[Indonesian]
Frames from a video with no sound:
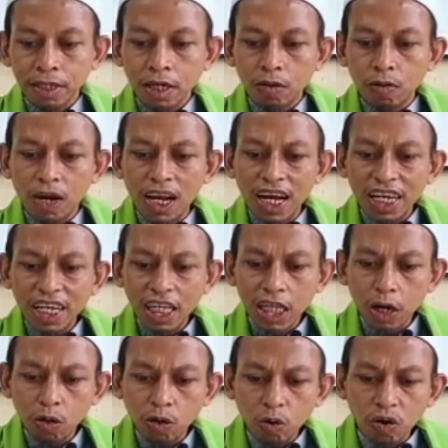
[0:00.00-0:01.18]
wala
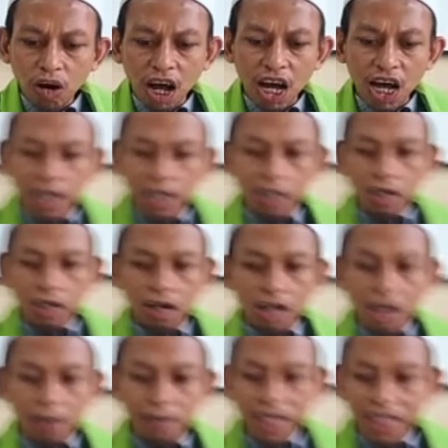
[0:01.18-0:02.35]
yada'ul Qur'an
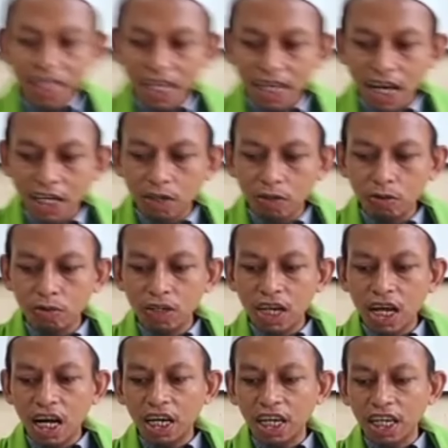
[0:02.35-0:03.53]
raghbatan anhu
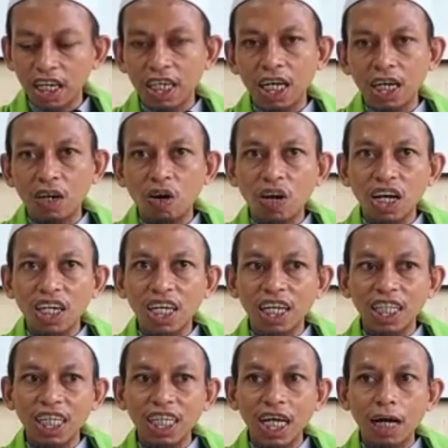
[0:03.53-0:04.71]
ila ghairi dan orang yang
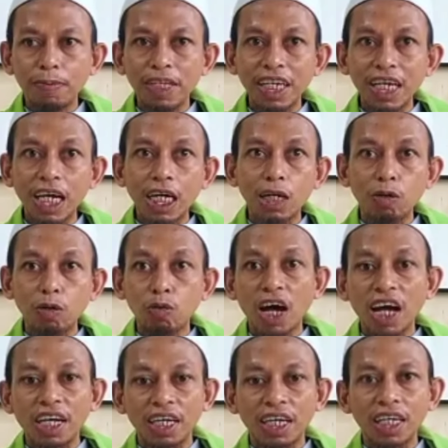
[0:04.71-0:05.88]
tidak meninggalkan Quran